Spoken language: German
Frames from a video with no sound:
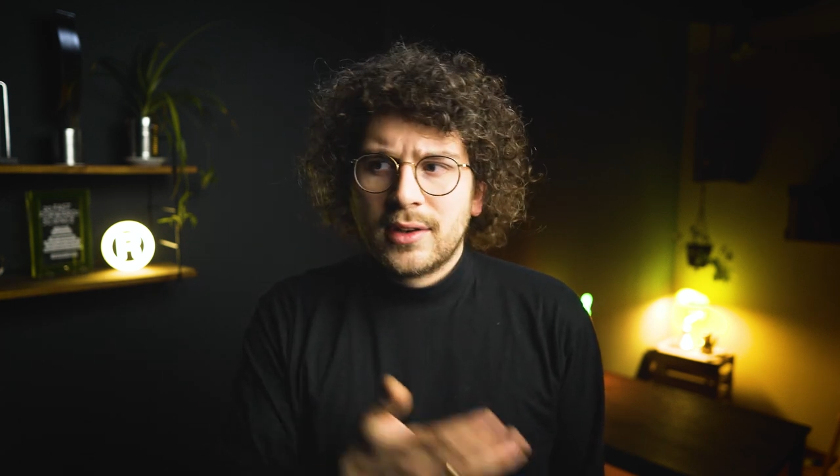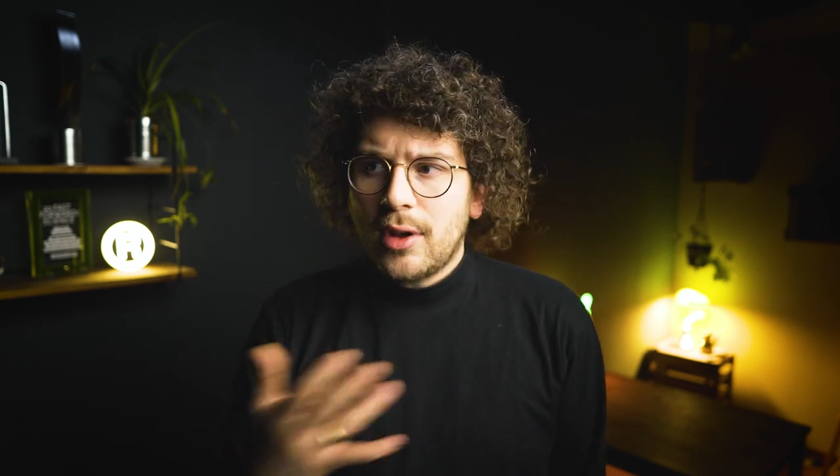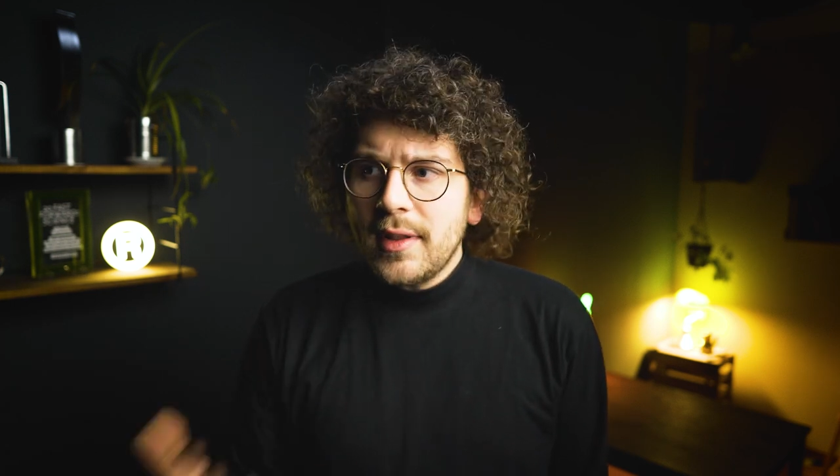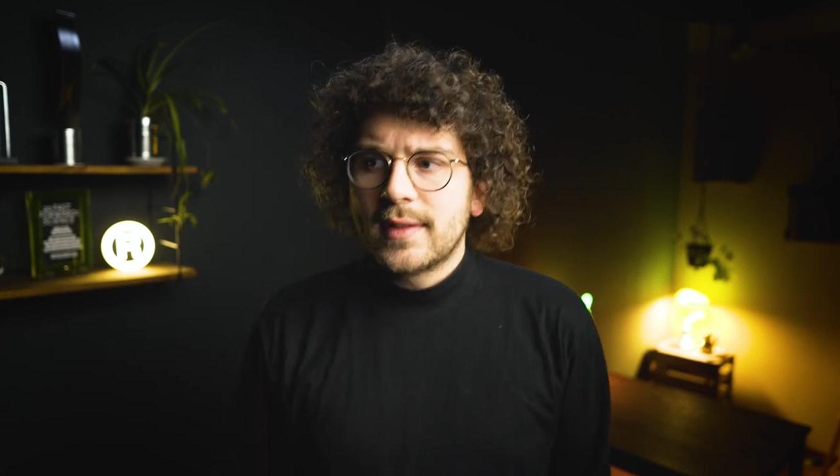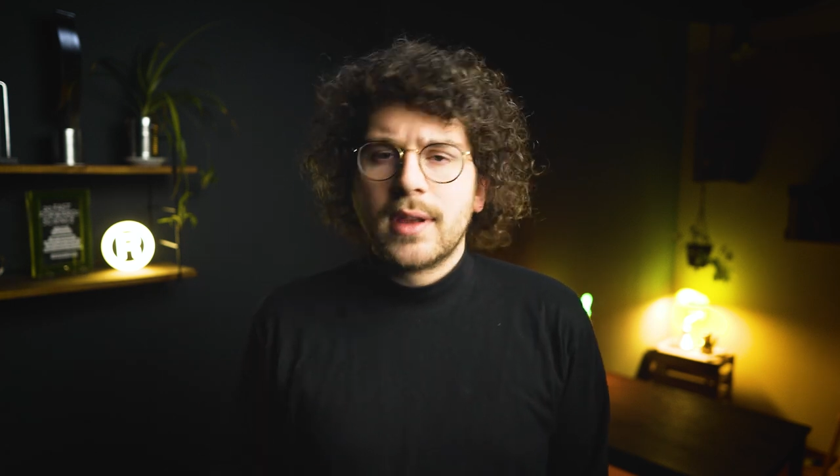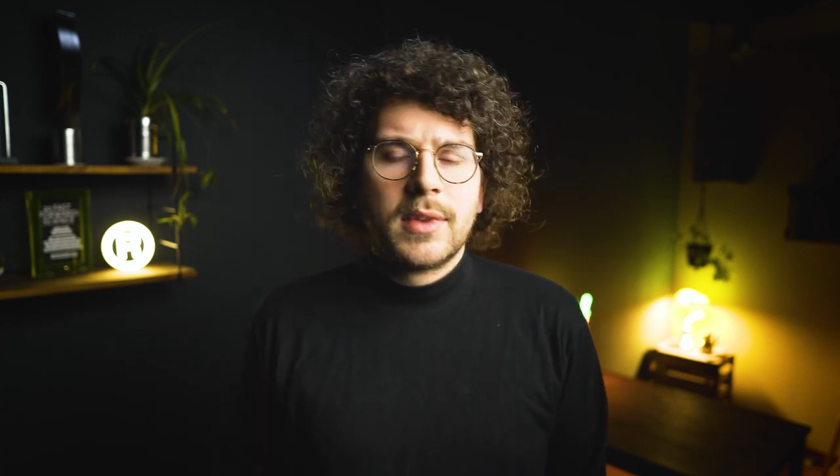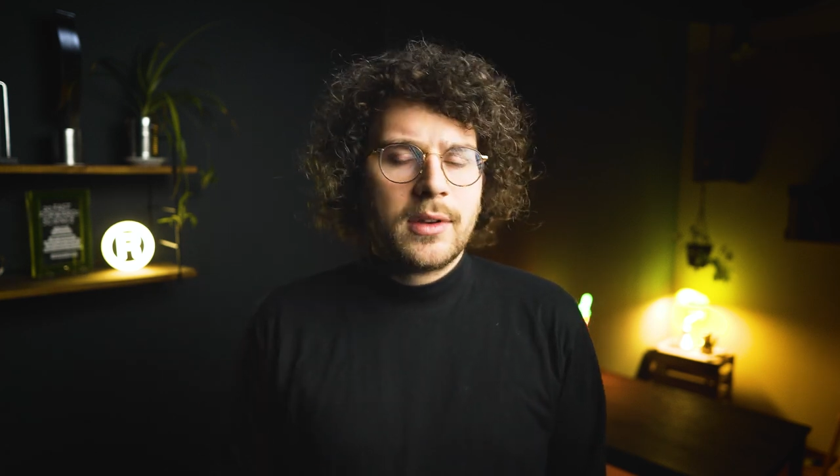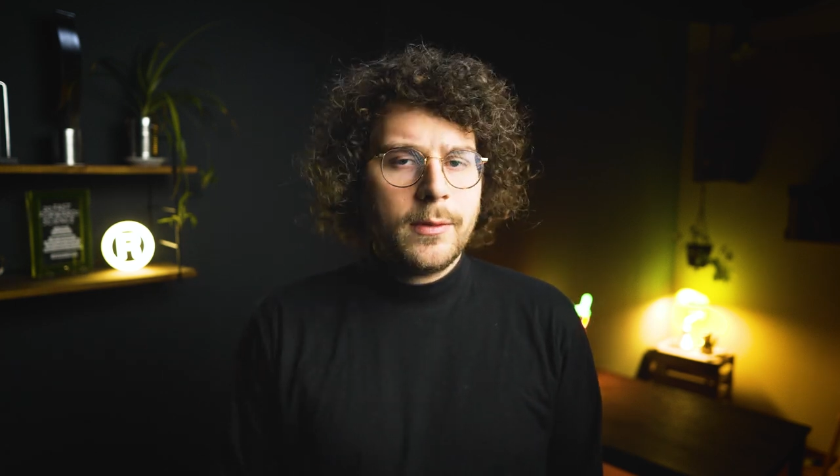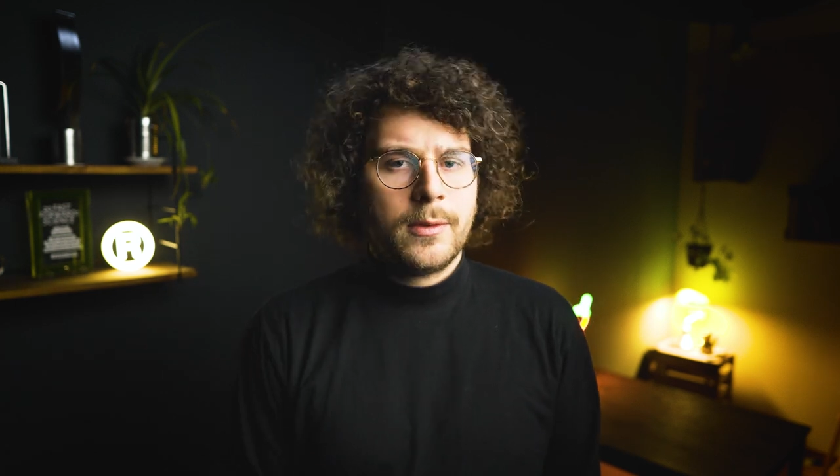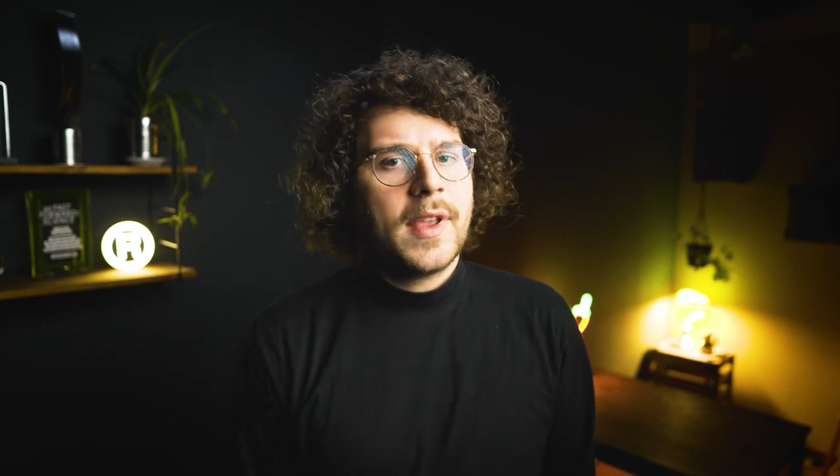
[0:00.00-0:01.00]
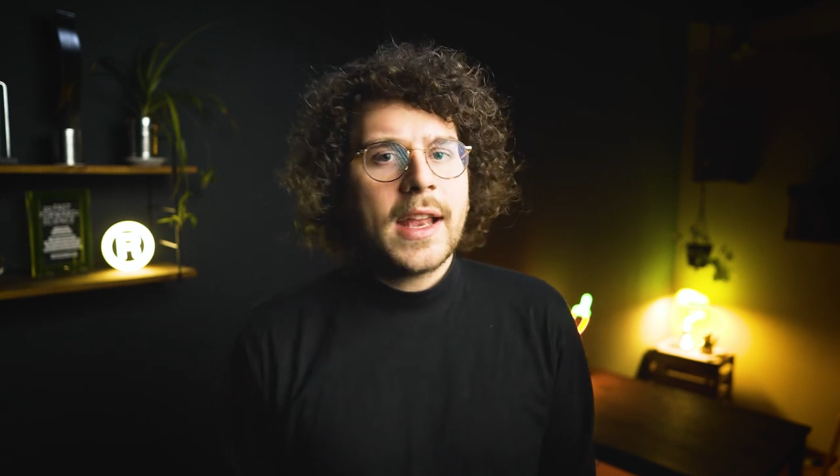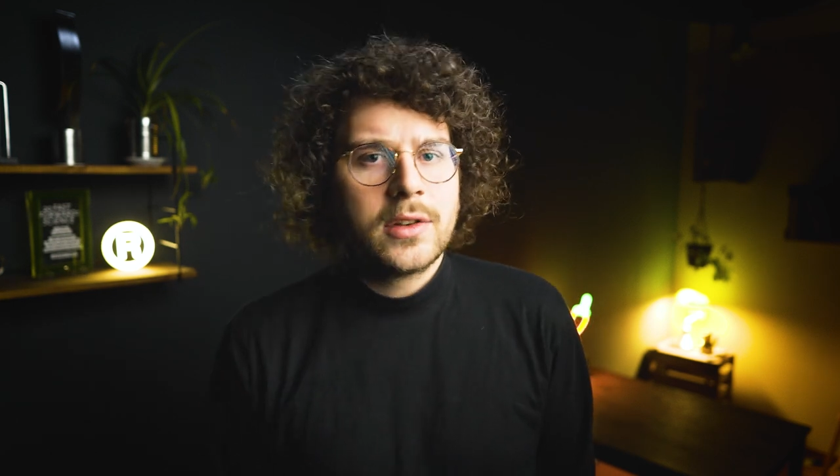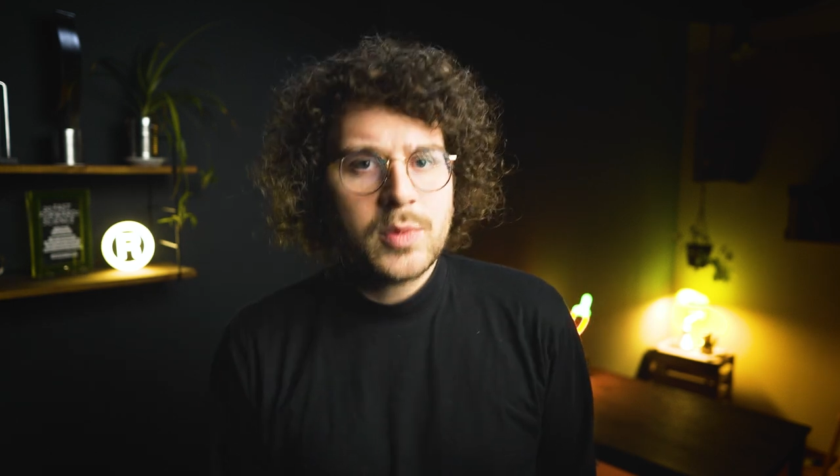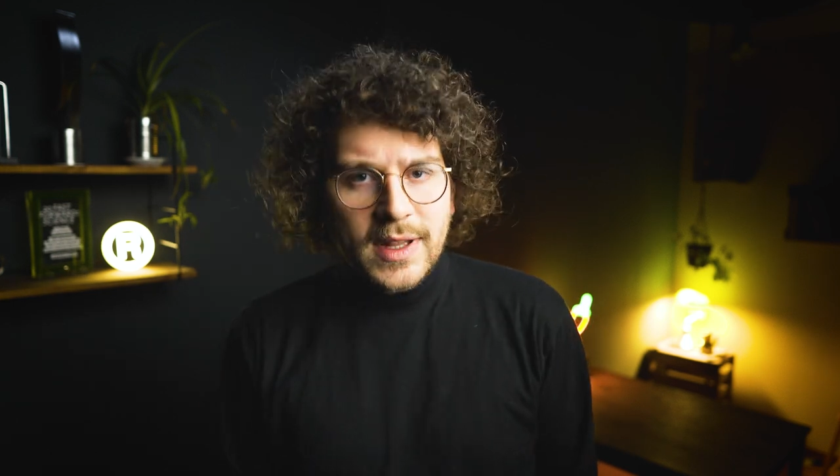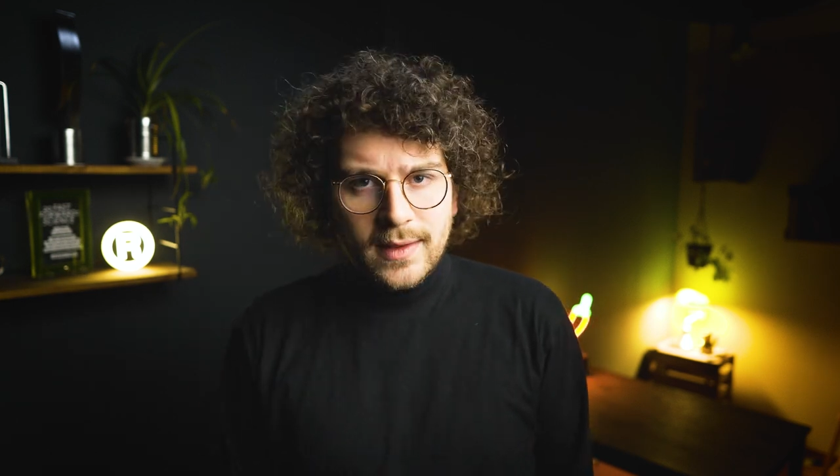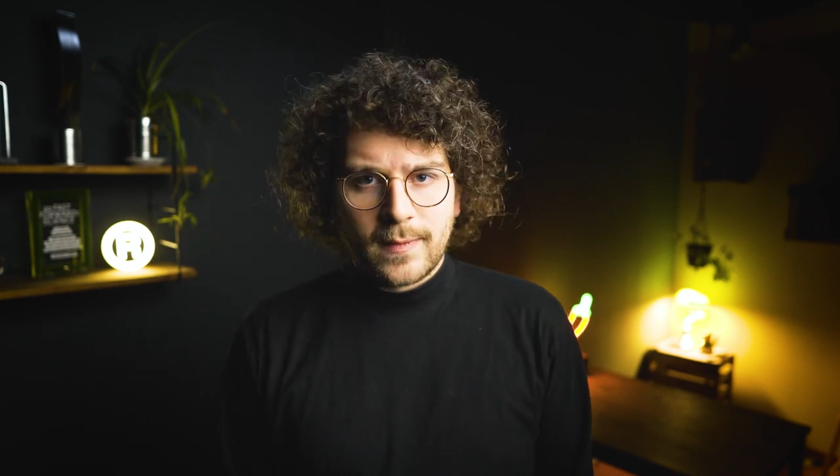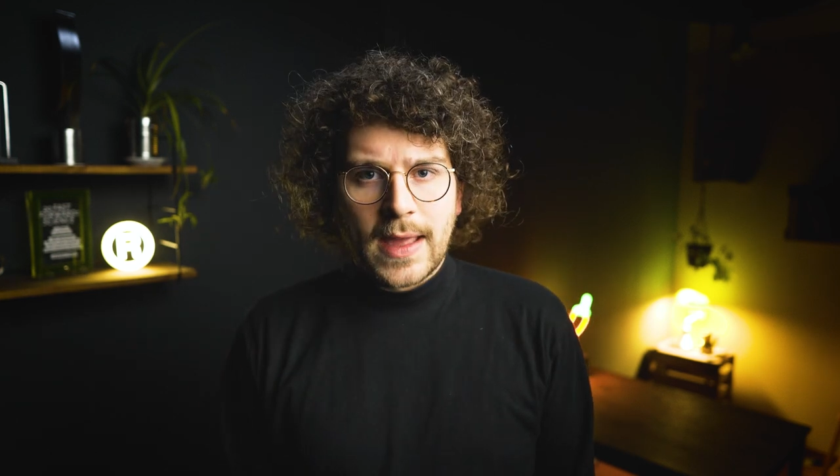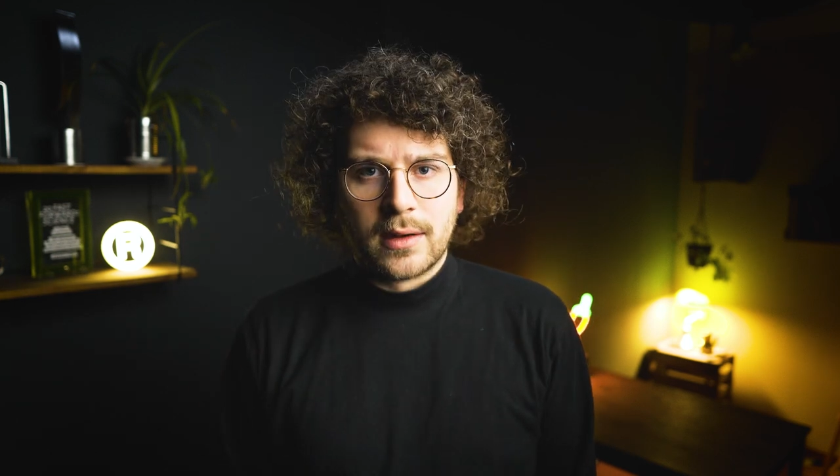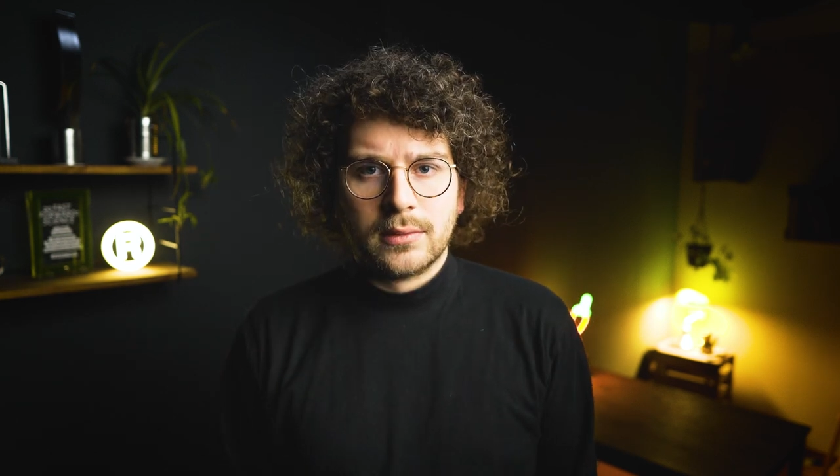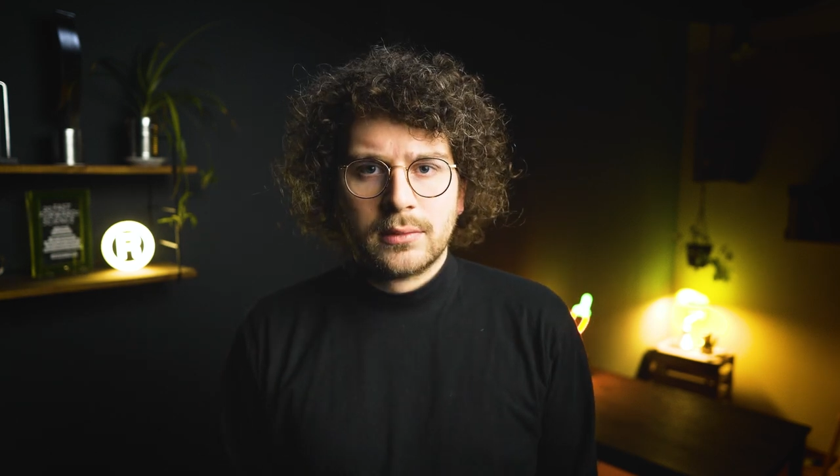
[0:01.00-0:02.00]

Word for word: trotzdem mit Glyphosat gespritzt werden.